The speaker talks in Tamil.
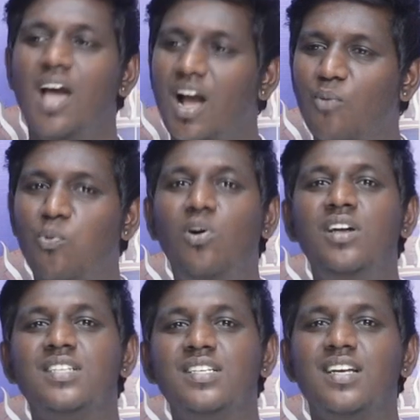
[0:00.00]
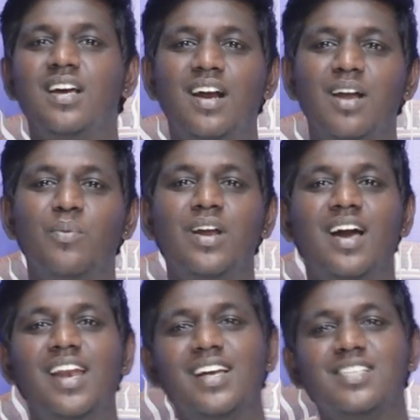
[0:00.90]
அங்கே பொங்கல் செஞ்சுனுங்கிறாங்க நம்மனா
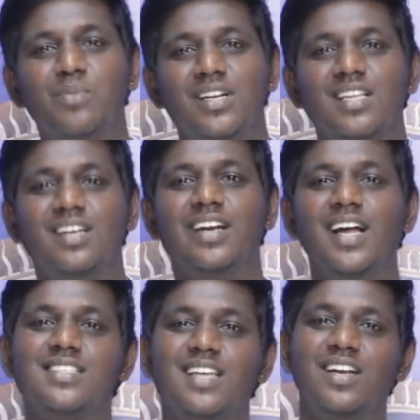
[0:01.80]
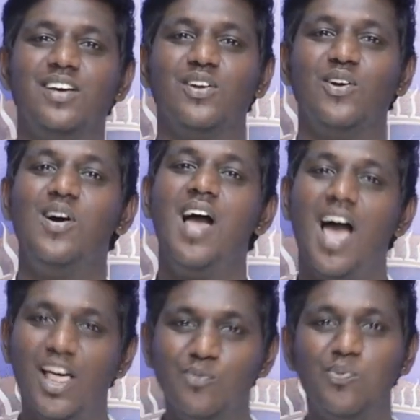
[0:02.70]
கல்யாண சமையல் சாதம் டான்ஸ் ஆனிருக்கிறோம்
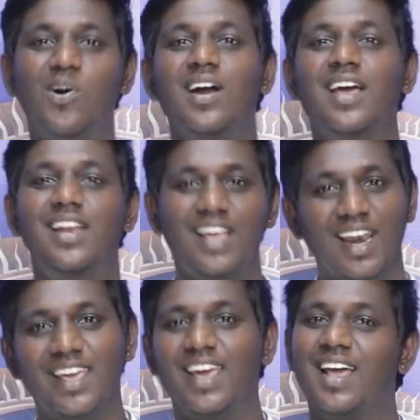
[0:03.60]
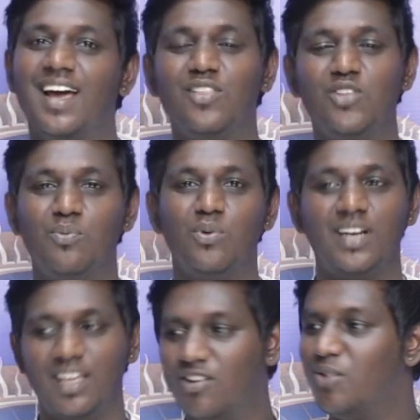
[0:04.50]
அது பொங்கலாக இல்லையே எல்லாம் காலம் தூக்கி
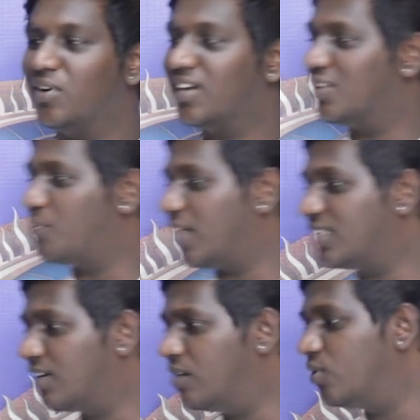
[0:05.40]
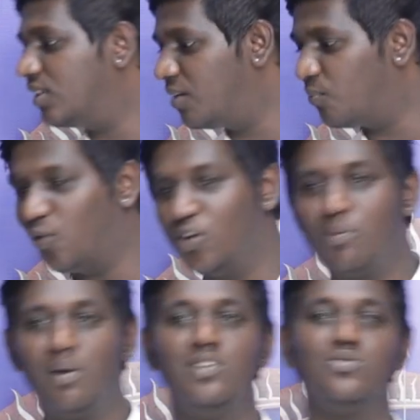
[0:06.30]
போட்டுருக்கோம் இவங்க மட்டும் ஏதோ பார்த்துட்டு இதெல்லாம்
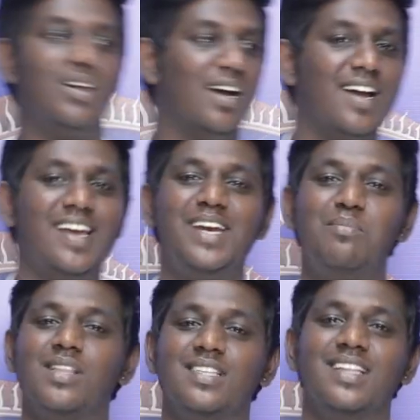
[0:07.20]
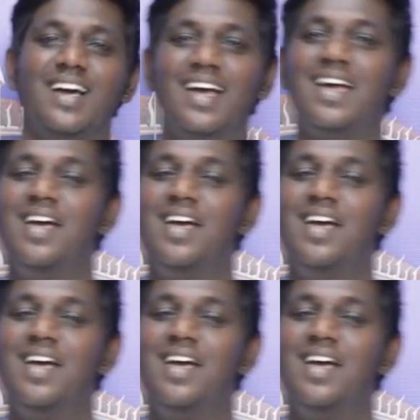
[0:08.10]
போடணுமா அப்படின்னு சொல்லிட்டு அங்கங்கே எட்டி பார்த்துருந்தாங்க